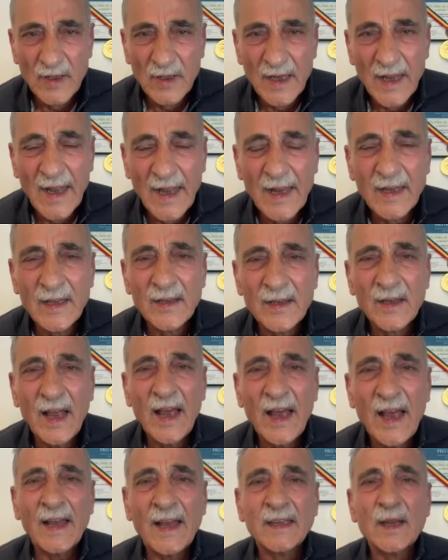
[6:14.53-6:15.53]
هل
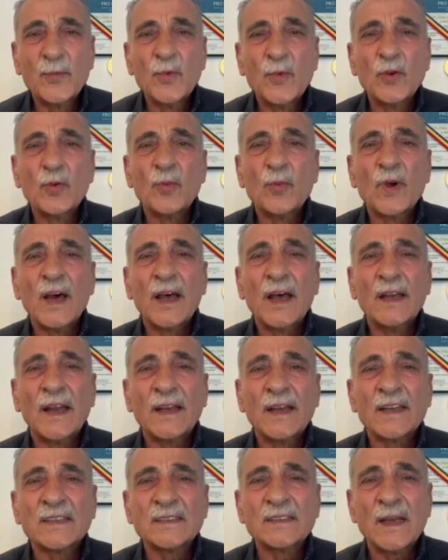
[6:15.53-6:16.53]
حدا منهم قال
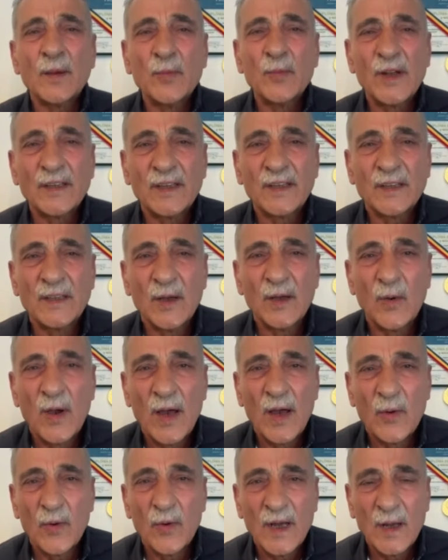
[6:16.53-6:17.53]
أنا استعملت
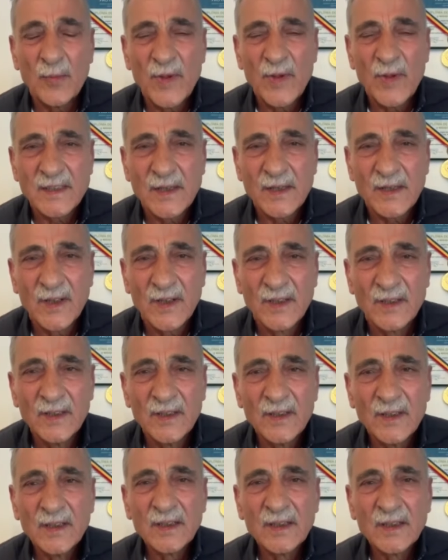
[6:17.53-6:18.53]
الدواء ولم أستفد
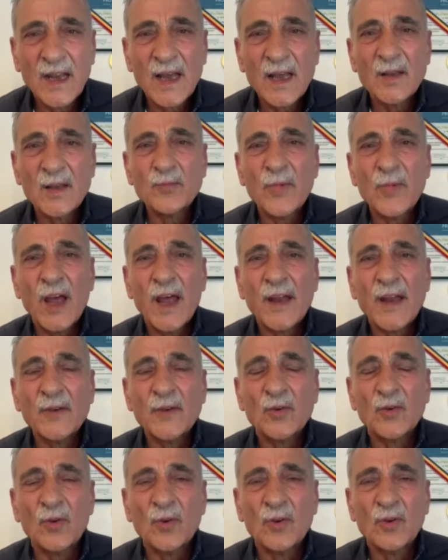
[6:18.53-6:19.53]
رغم
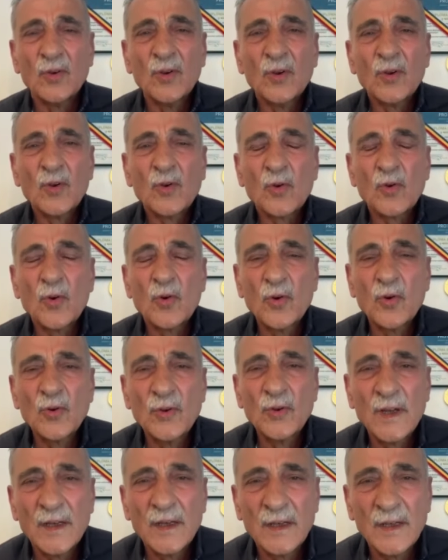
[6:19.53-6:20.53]
أنه
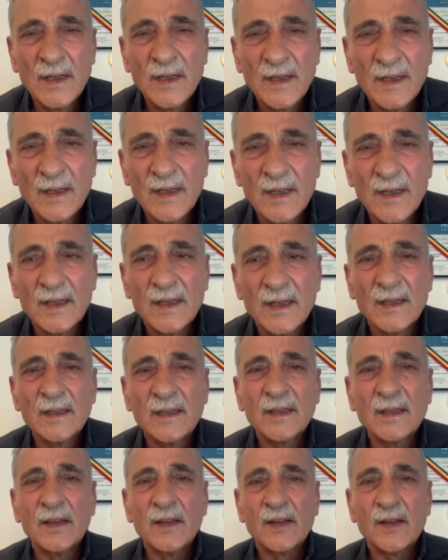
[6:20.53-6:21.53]
كل
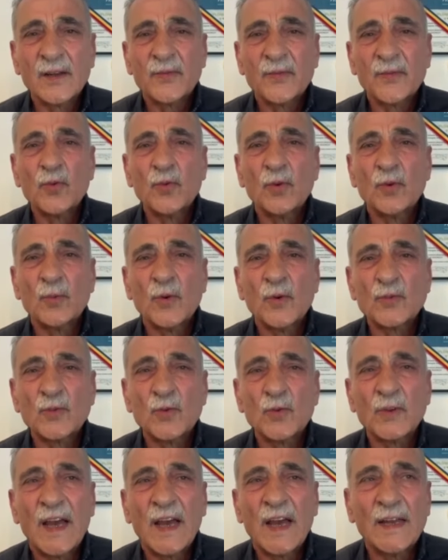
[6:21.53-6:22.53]
الريفيو
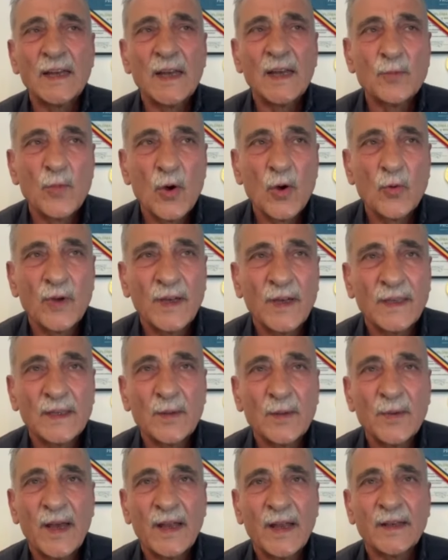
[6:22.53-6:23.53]
الموجودة على الموقع
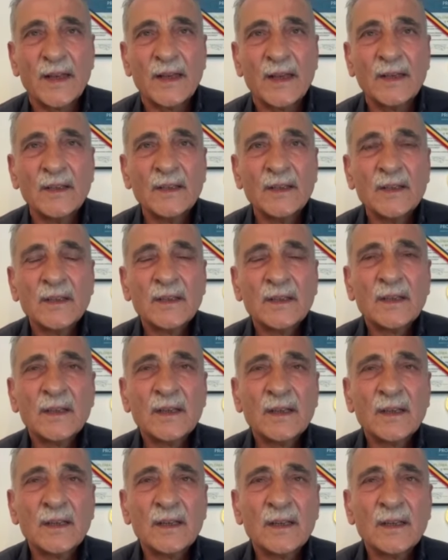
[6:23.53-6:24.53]
تبعنا
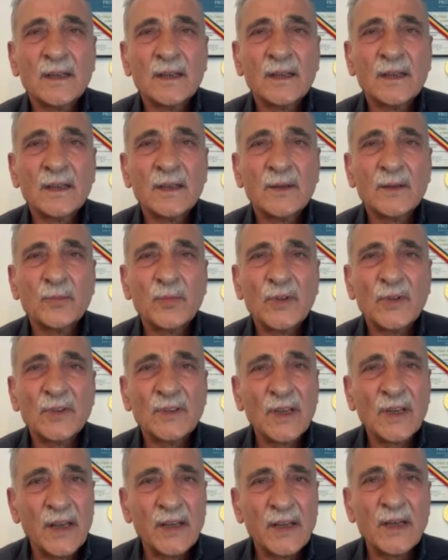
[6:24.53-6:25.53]
آه،
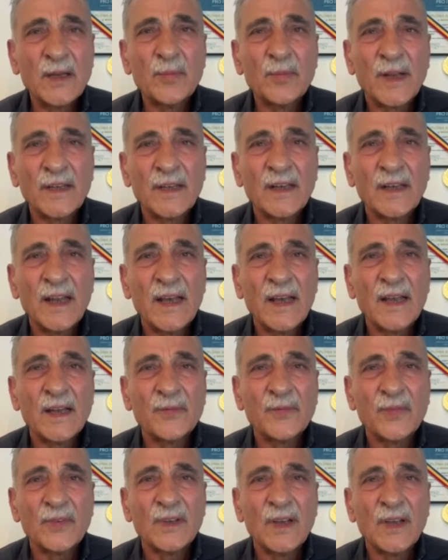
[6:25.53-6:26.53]
تقريبا الآن
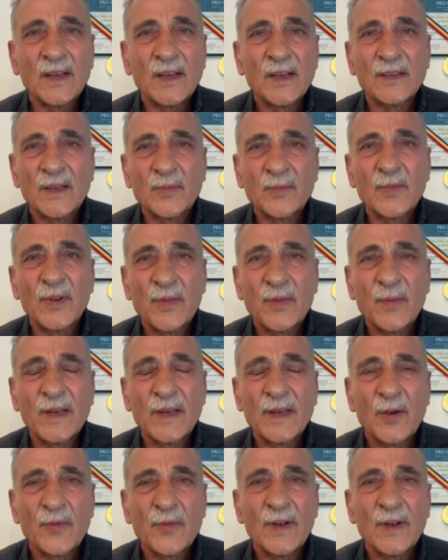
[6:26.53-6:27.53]
في أكثر من
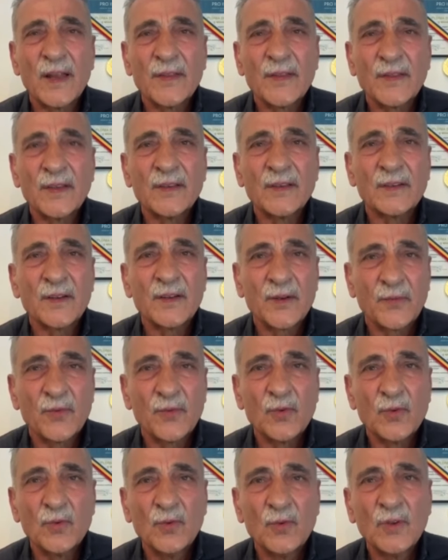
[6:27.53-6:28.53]
38
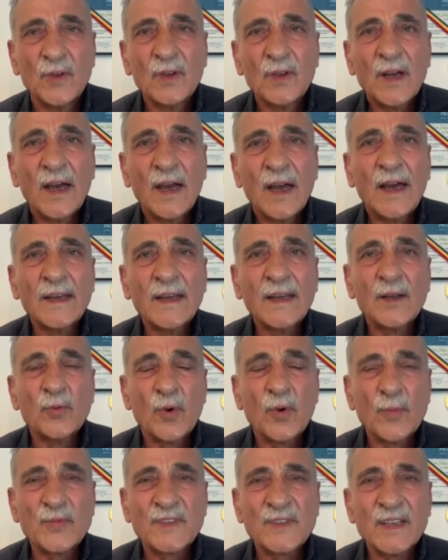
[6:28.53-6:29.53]
ريفيو على
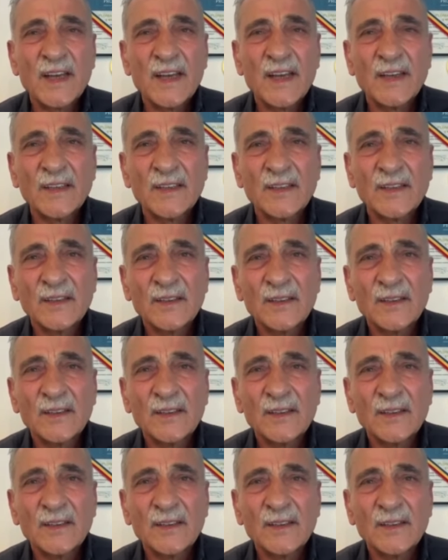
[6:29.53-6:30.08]
الويب سايت